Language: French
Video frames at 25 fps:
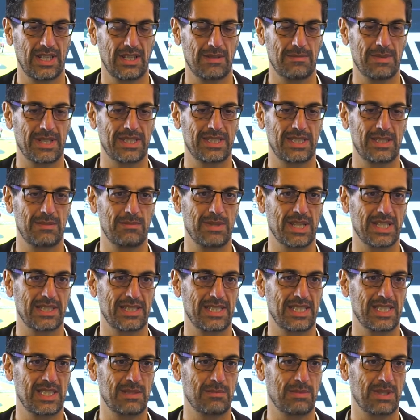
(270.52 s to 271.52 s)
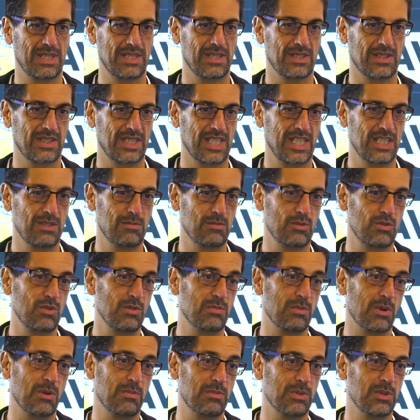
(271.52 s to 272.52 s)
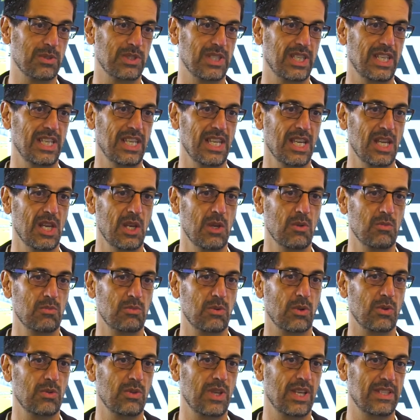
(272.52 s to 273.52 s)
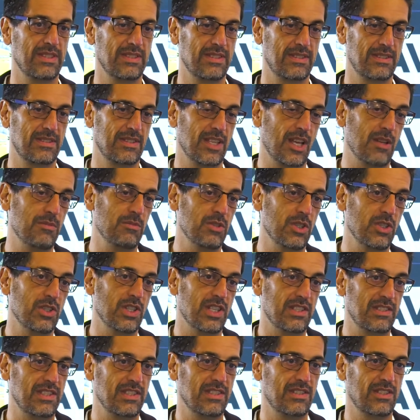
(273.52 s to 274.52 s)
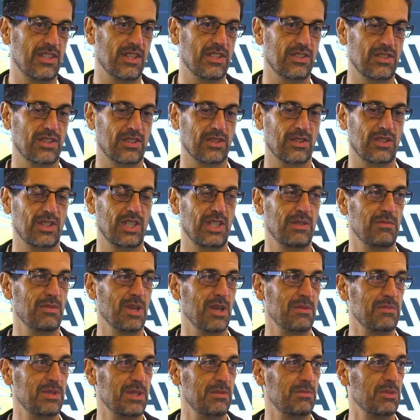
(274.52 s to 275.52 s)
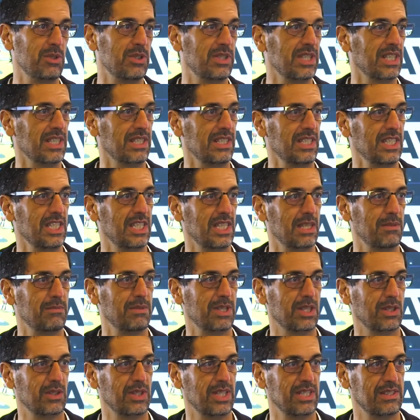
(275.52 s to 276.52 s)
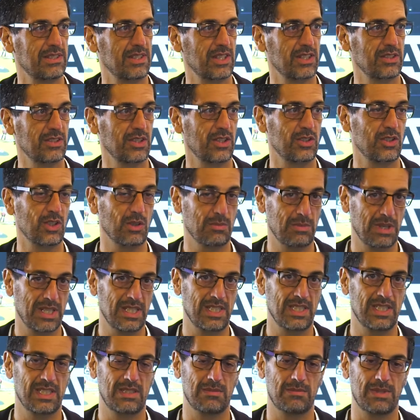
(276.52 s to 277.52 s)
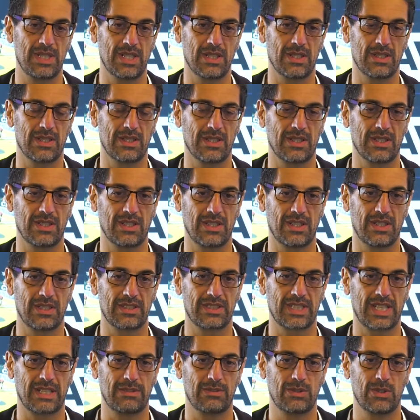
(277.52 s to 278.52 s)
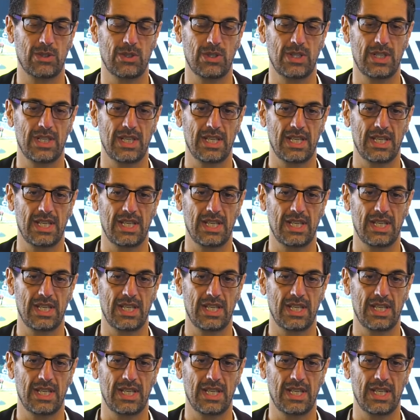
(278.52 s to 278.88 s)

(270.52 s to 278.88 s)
Martine Berthet s'est présentée, je me suis proposé pour lui amener une assistance entre guillemets un petit peu technique et mes connaissances en urbanisme et en, travaux.